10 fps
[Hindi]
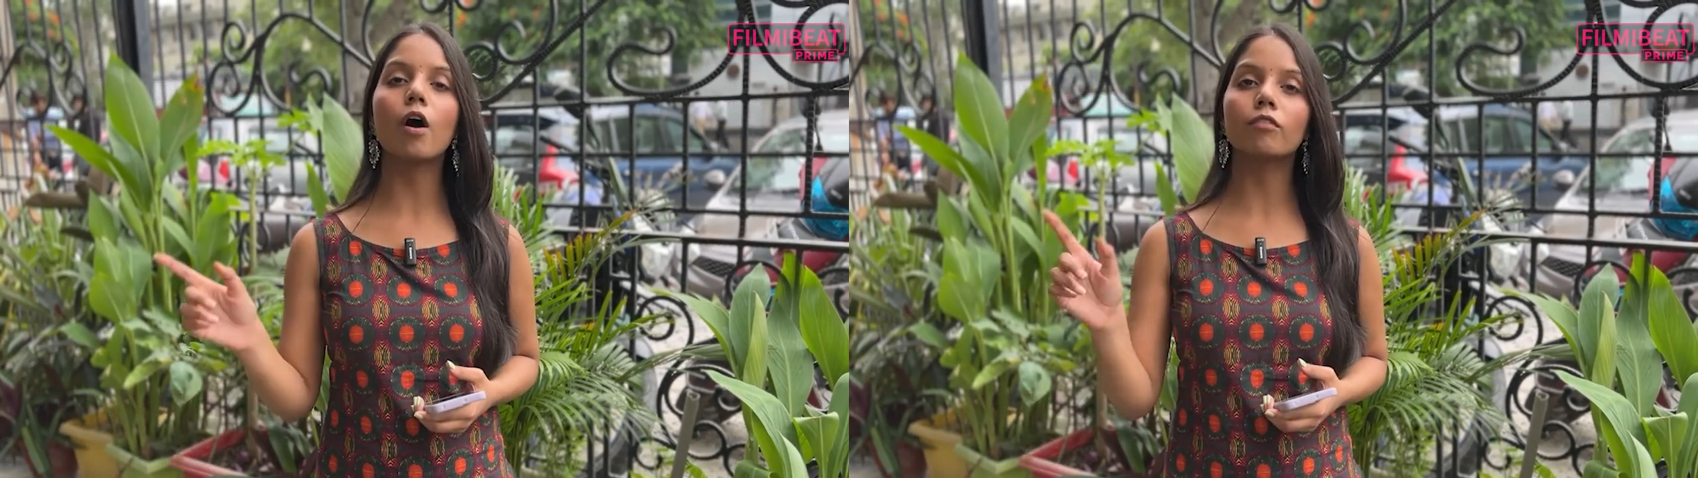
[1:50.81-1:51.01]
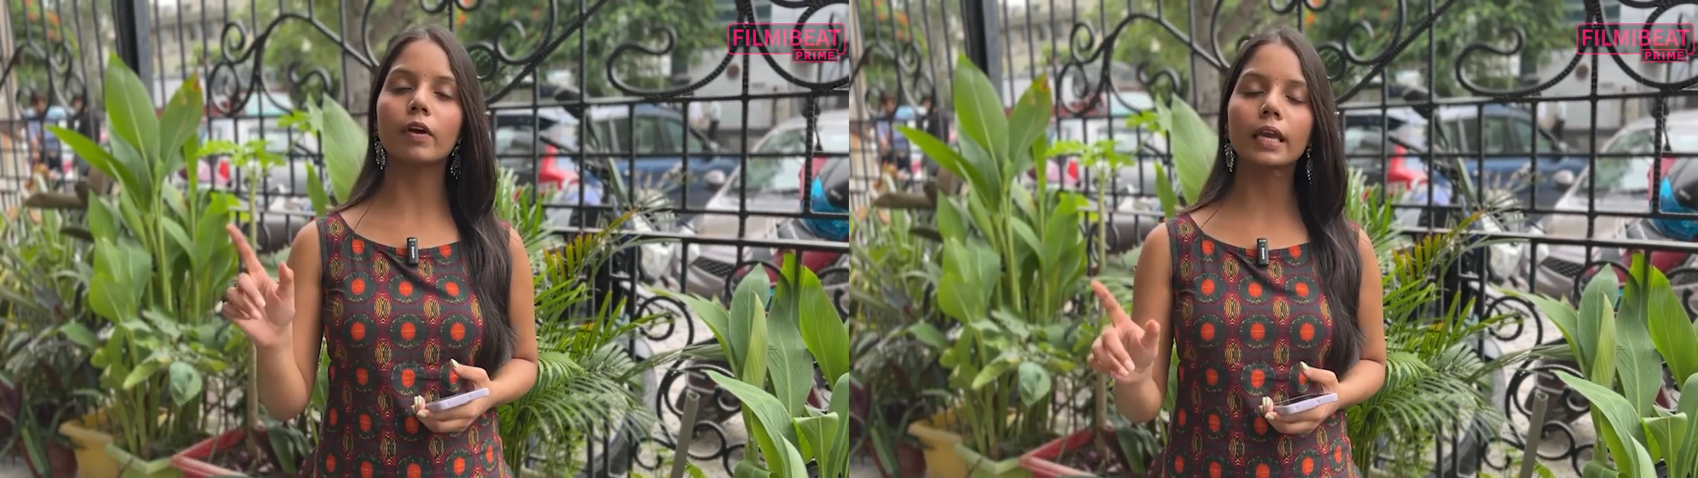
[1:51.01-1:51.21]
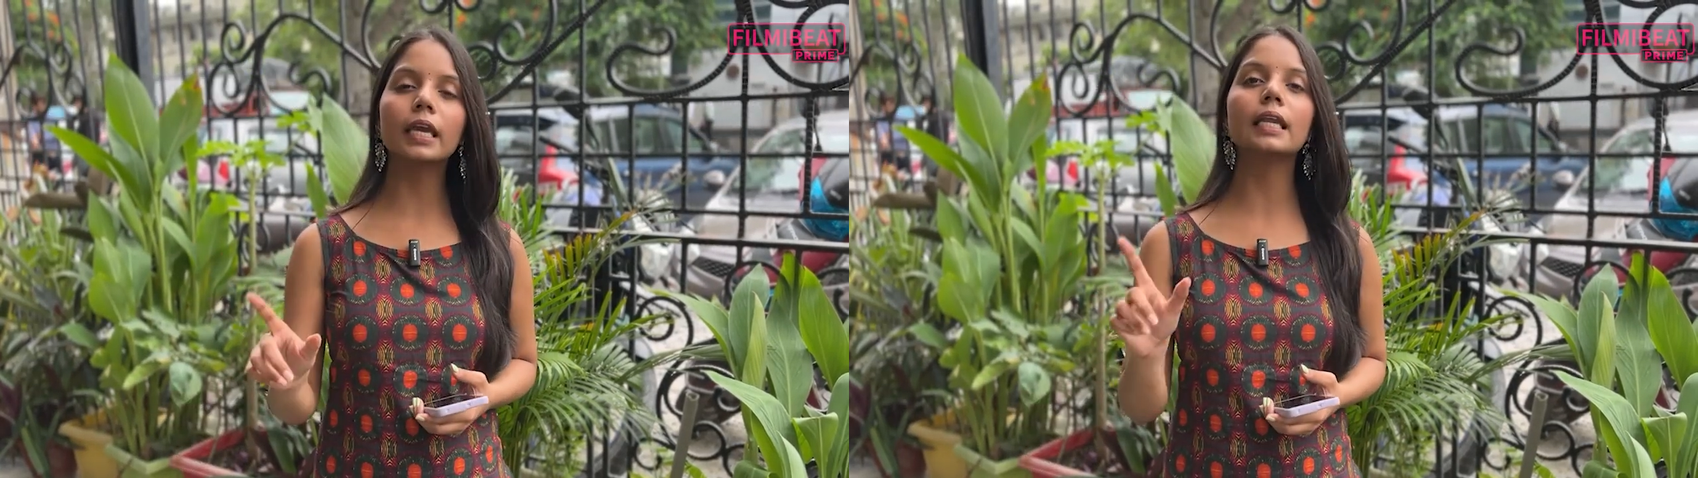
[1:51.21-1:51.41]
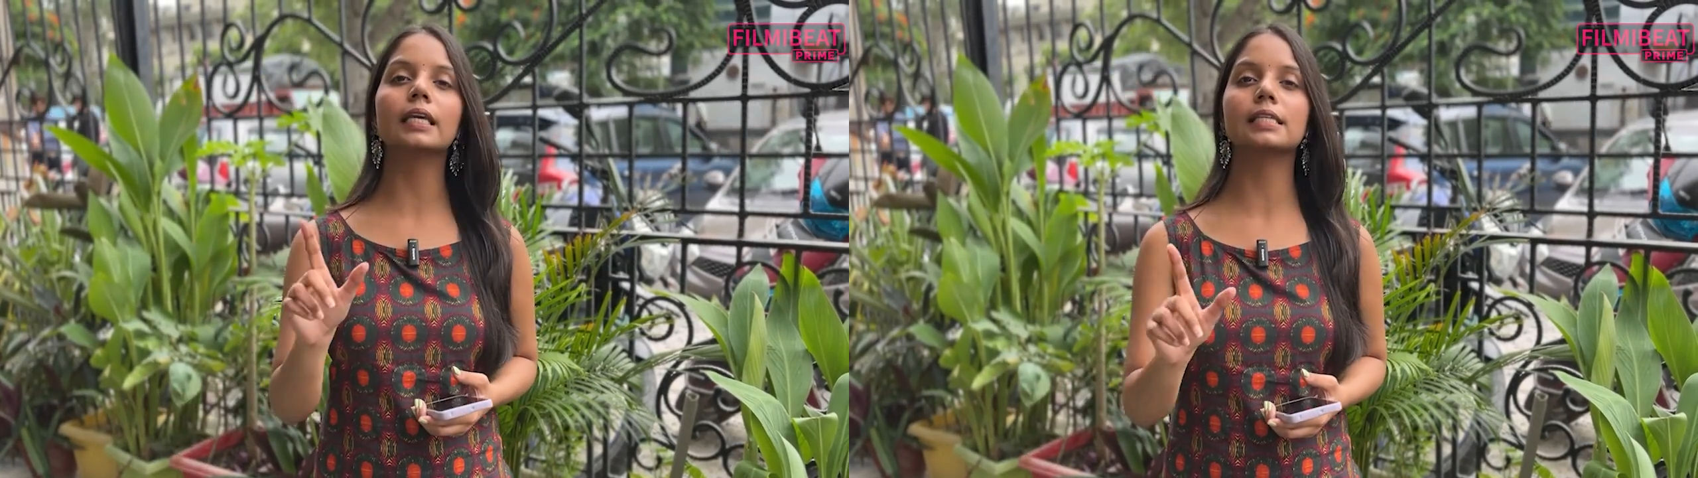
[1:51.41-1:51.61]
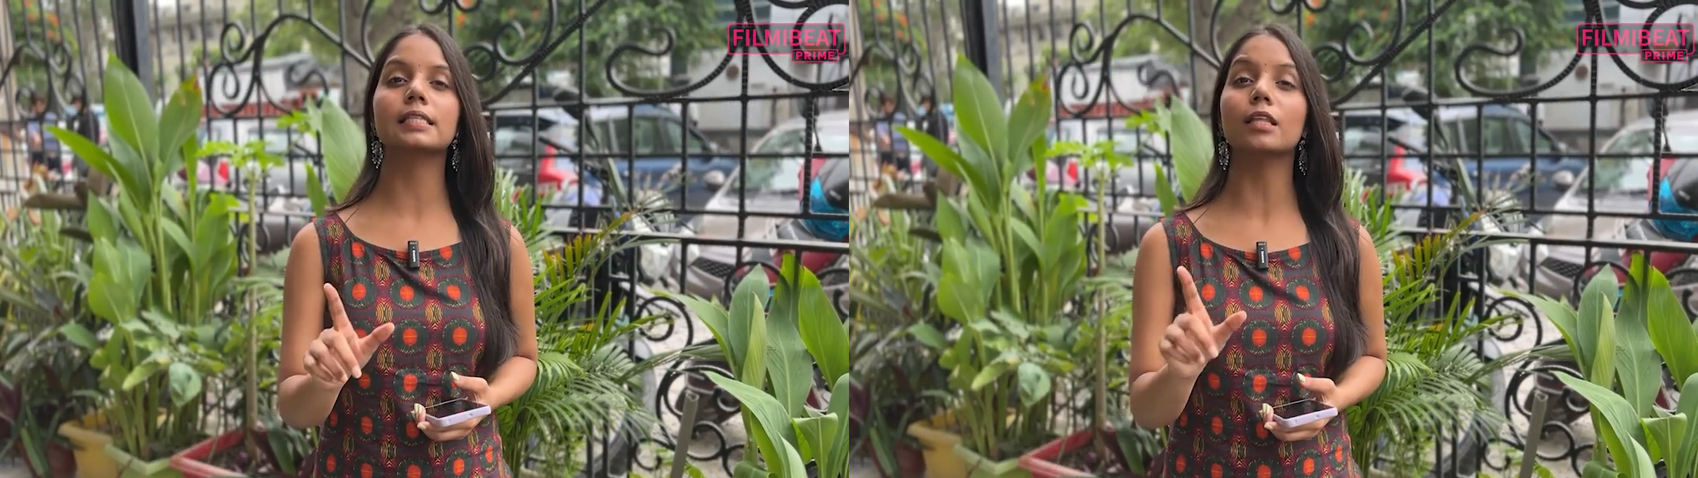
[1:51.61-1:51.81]
और वहीं
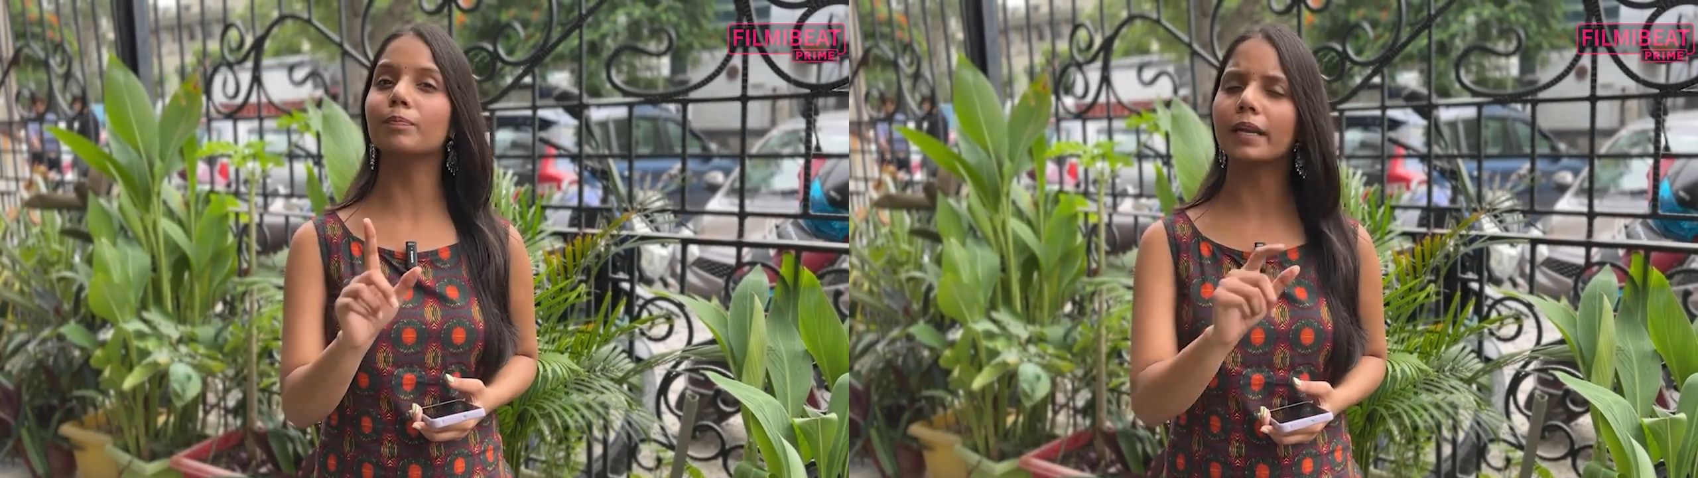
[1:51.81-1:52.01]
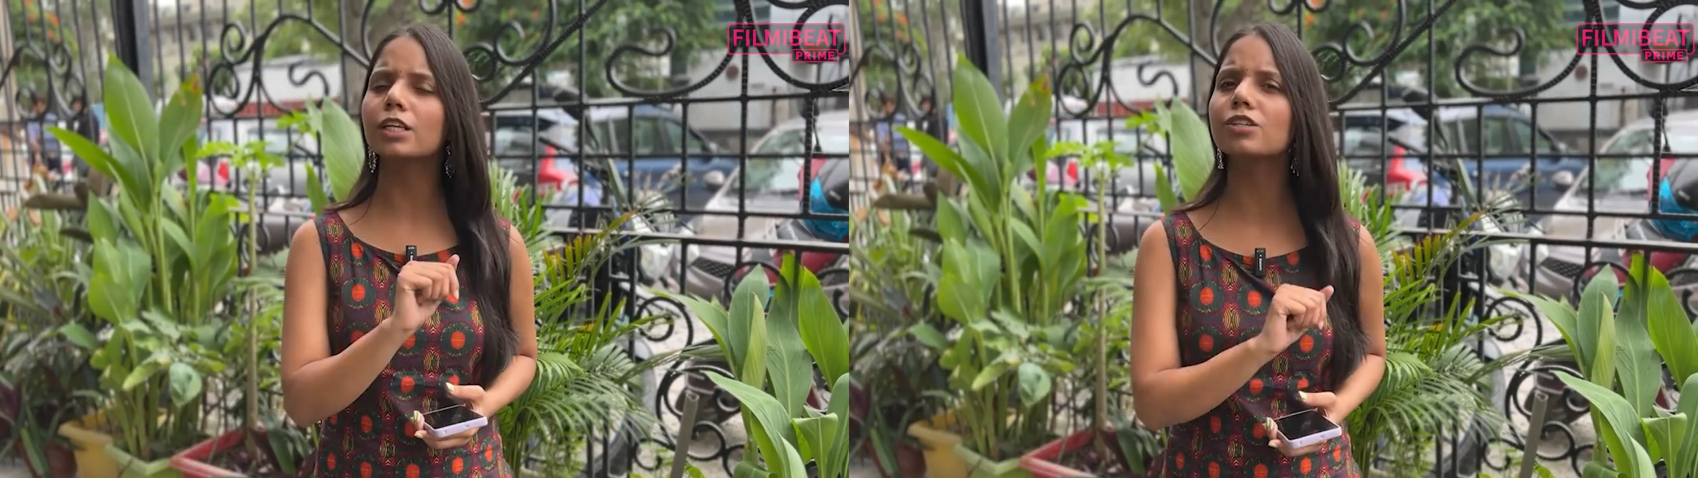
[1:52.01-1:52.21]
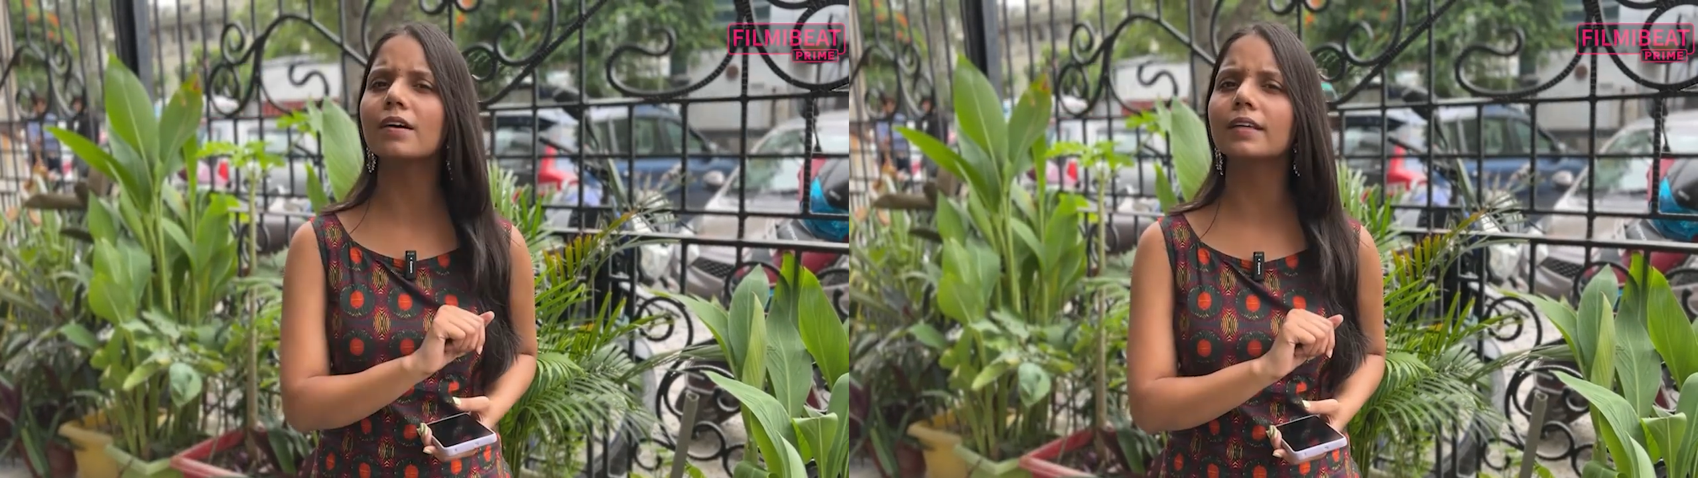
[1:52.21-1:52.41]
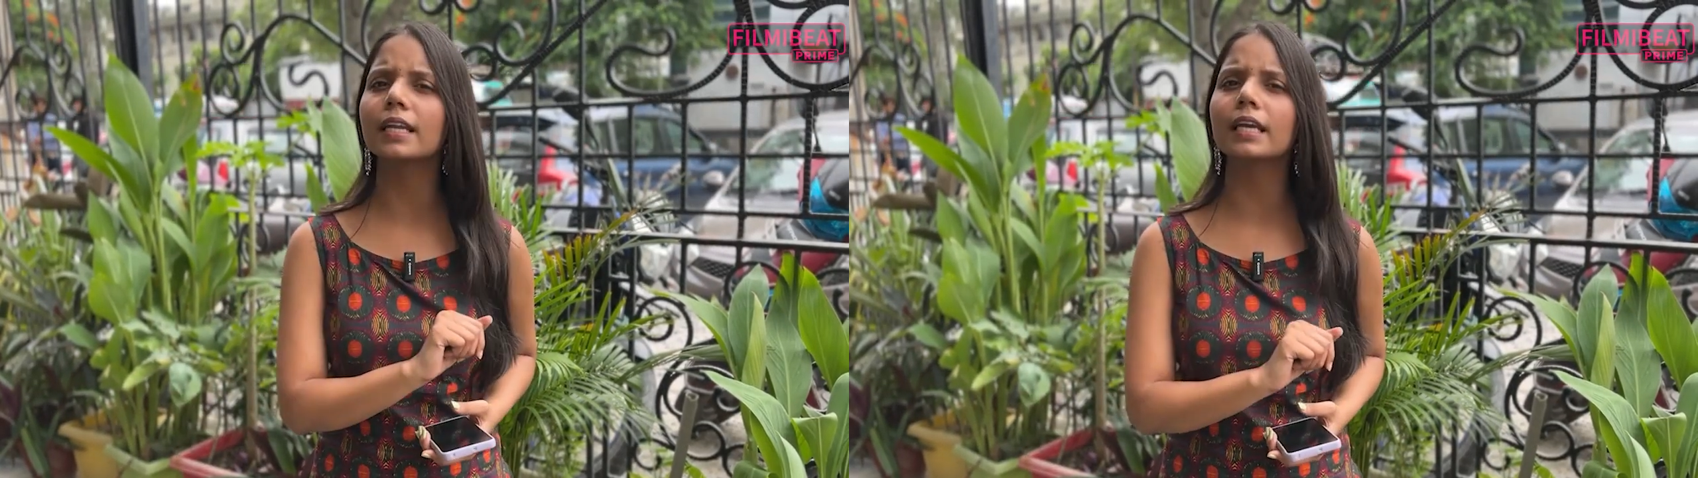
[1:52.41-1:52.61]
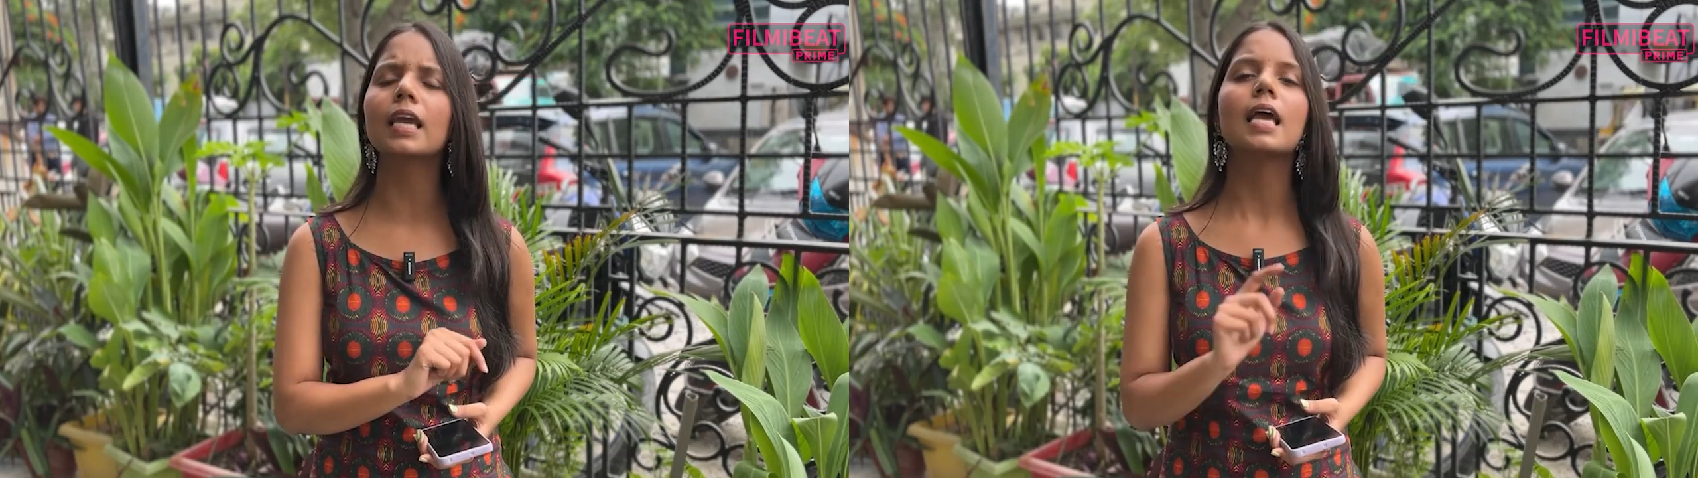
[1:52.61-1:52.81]
इनके साथ परेश
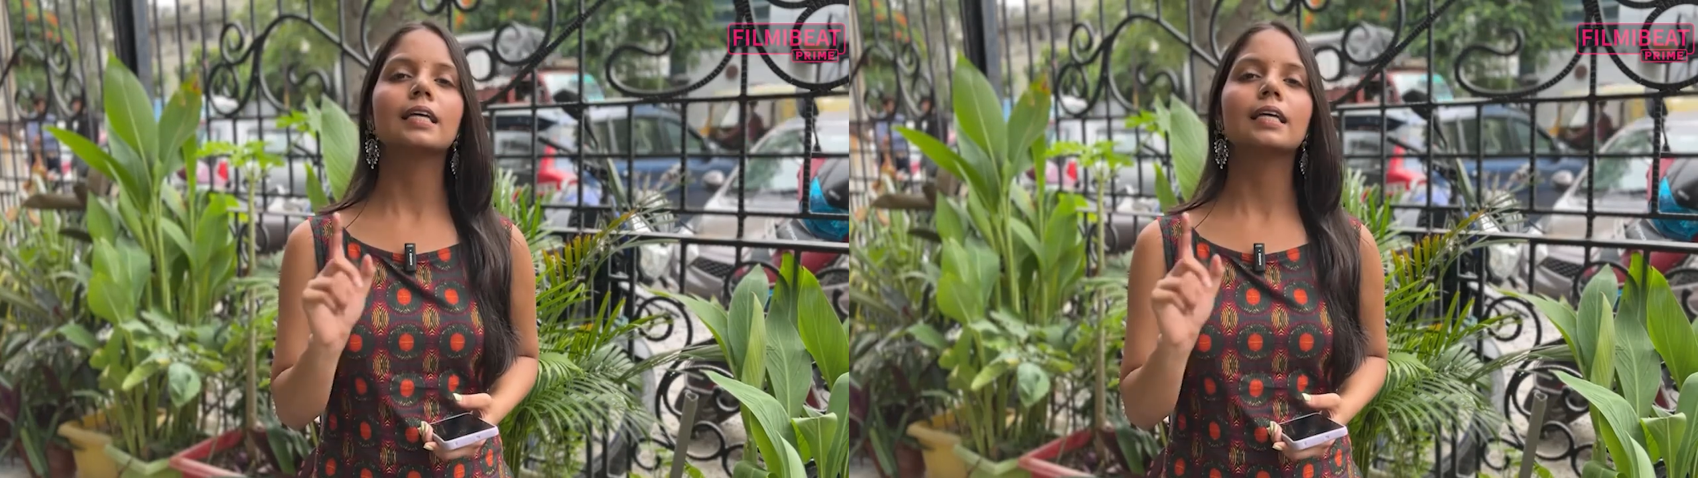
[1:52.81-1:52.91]
रावल नहीं